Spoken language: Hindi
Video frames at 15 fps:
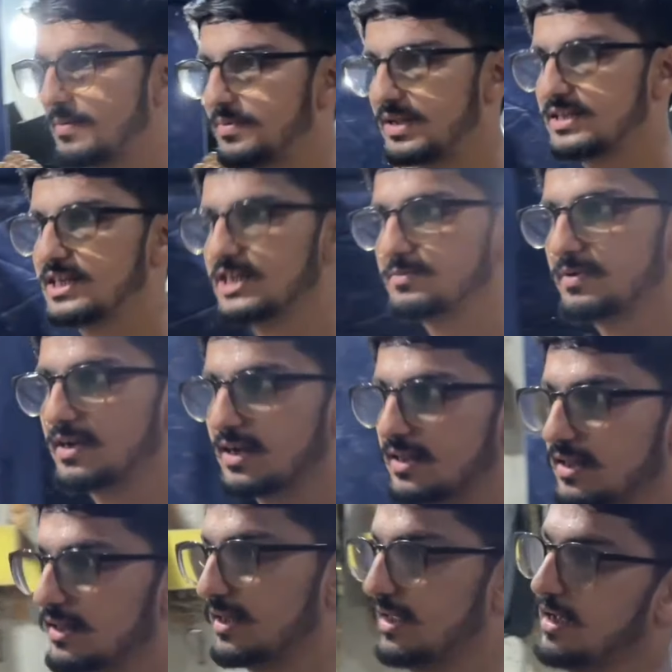कपड़ा चेंज भी कर
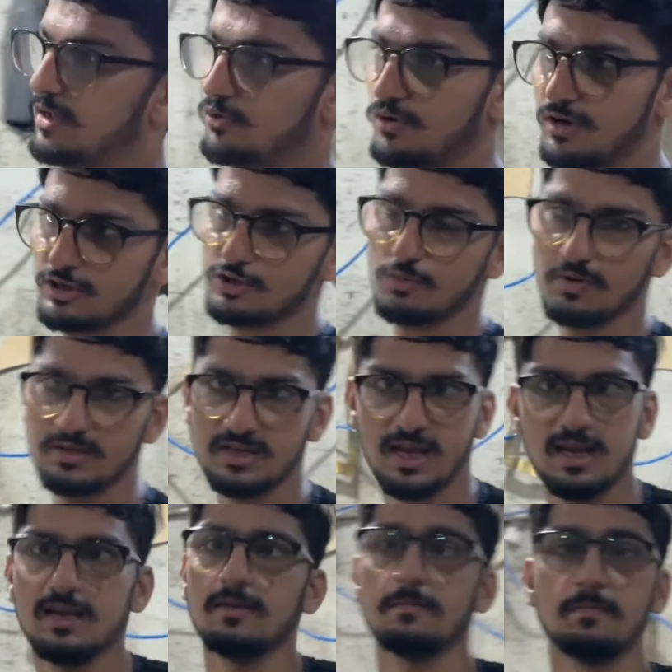देते हैं अगर कोई कस्टमर
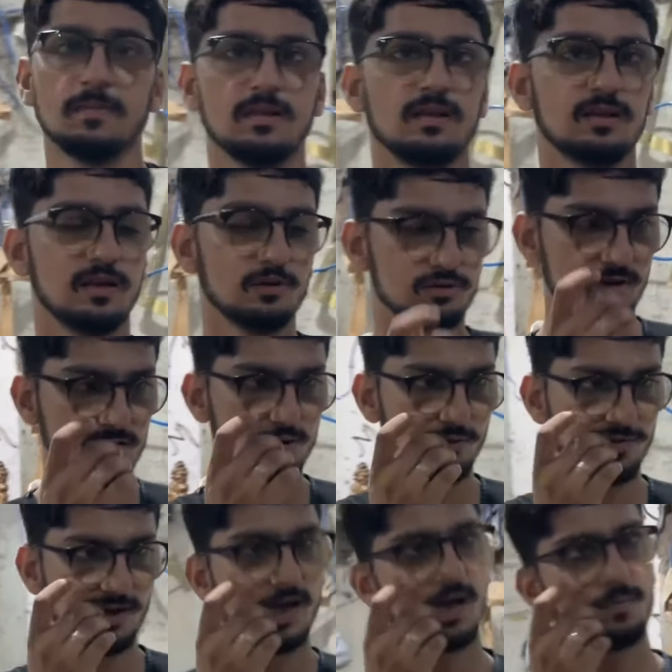चाहे कि उसका
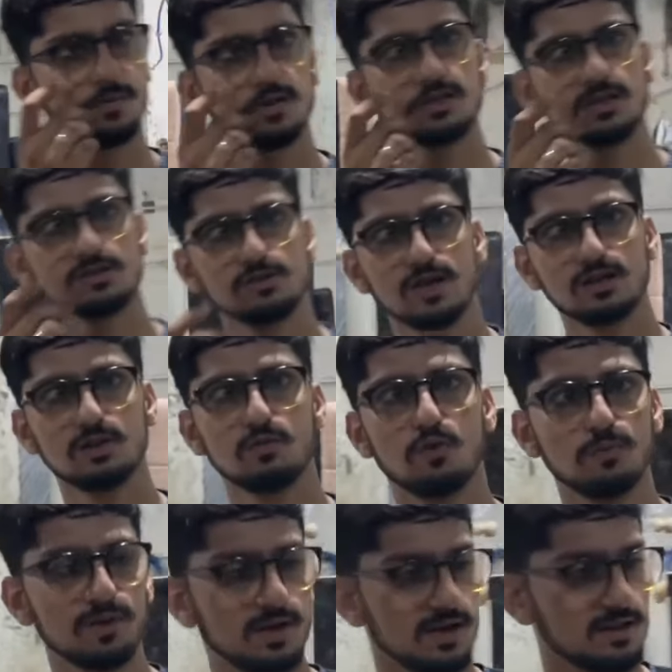सोफे का कपड़ा चेंज हो जाए तो वो
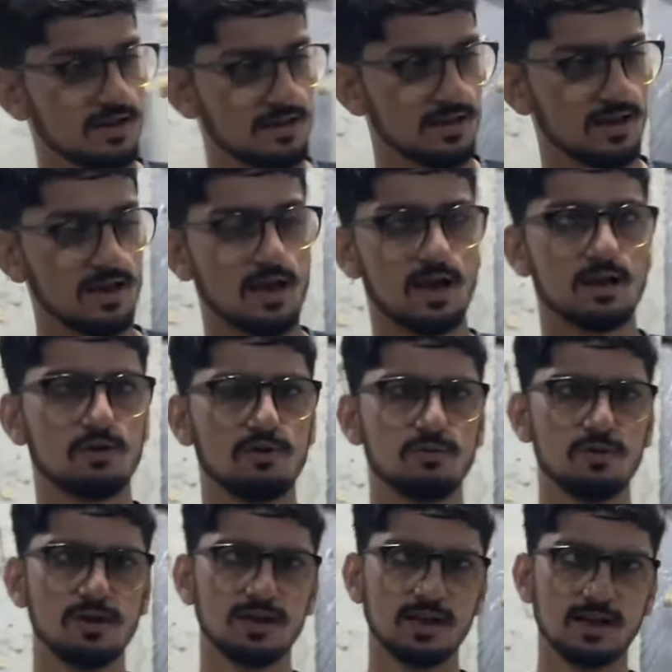भी कर देते हैं अगर कोई
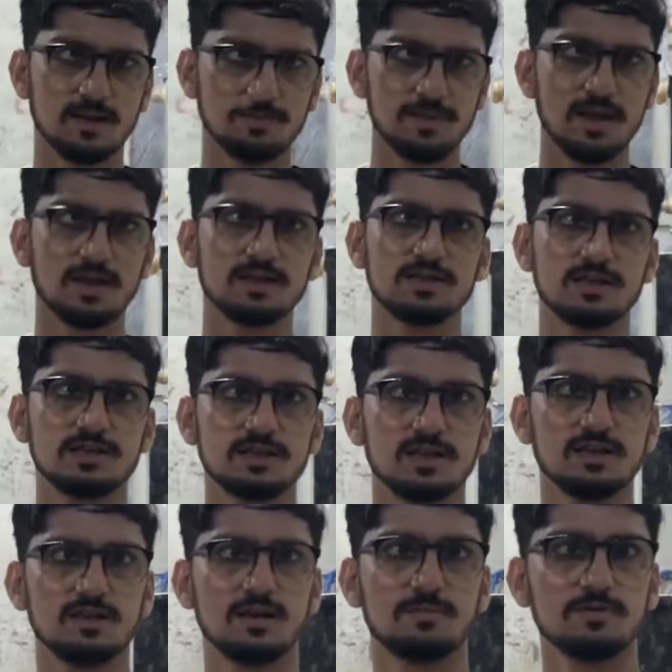बोले कि घर पे आके चेंज कर
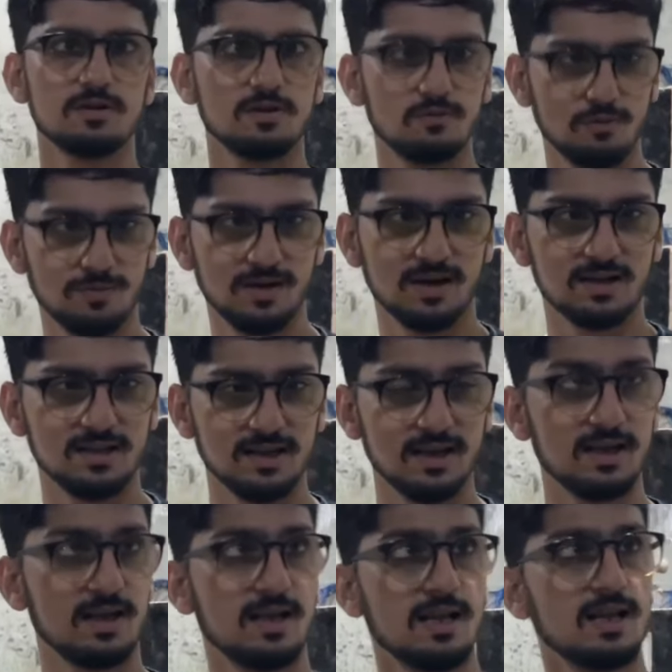दे कपड़ा तो वो भी कर
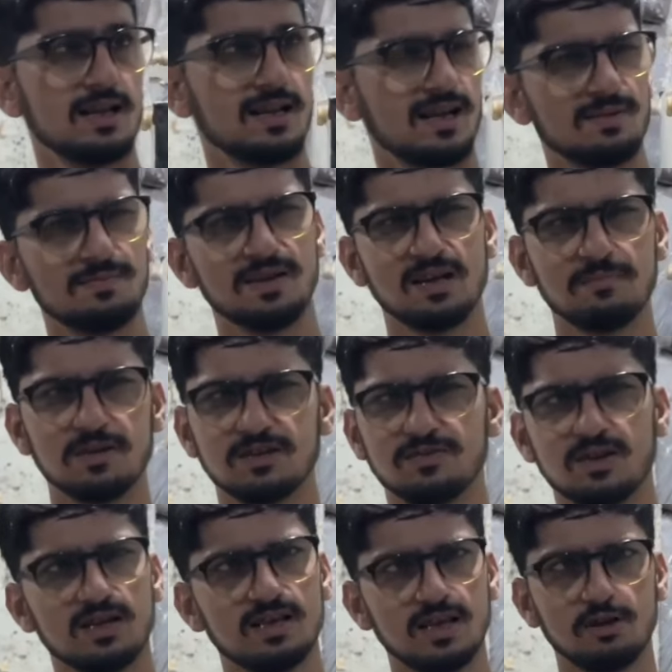देंगे लेकिन मेरा
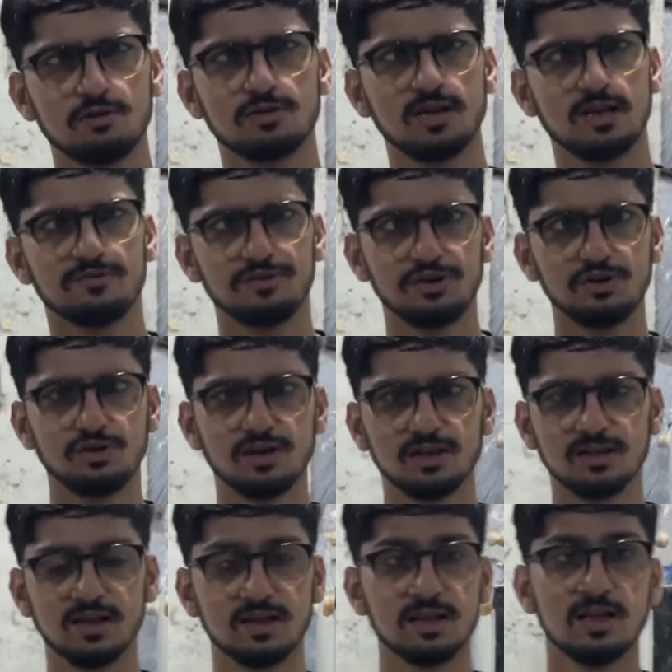मशवरा यही होता है वीडियो के
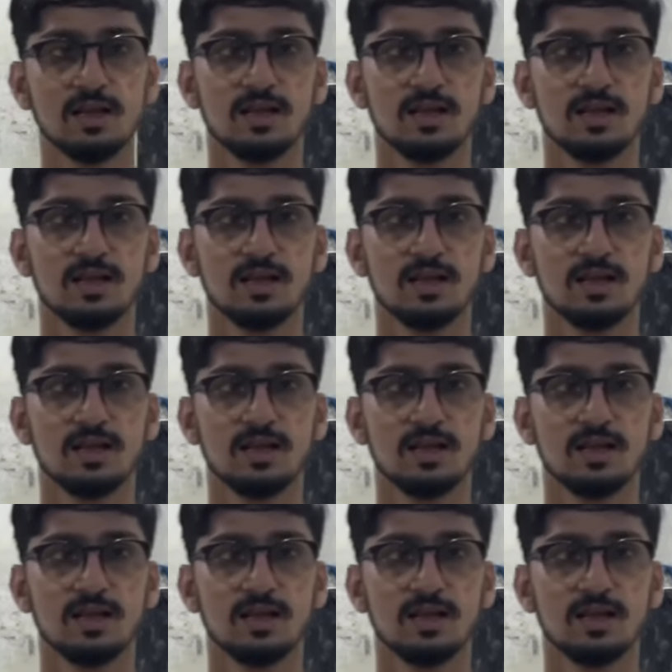अंदर